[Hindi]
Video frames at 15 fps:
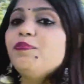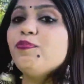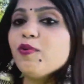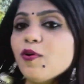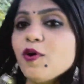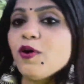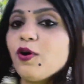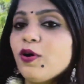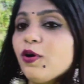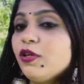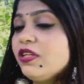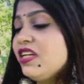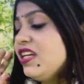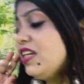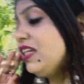बहुत
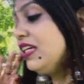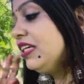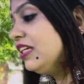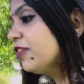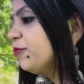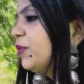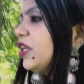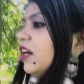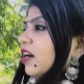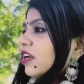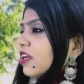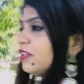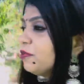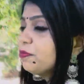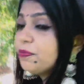ही यमी
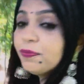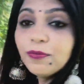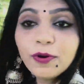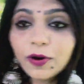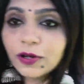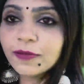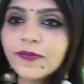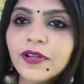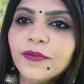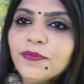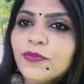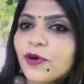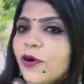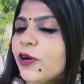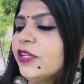खाना था बहुत मतलब
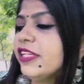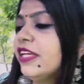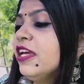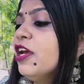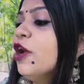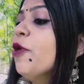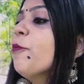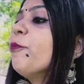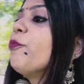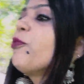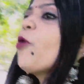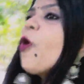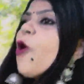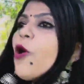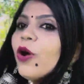बहुत ही
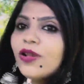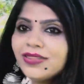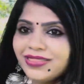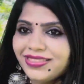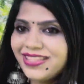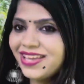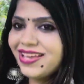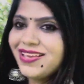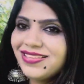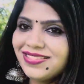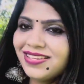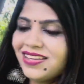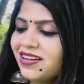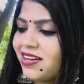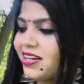प्योर
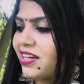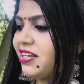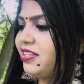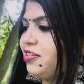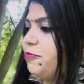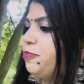देसी खाना था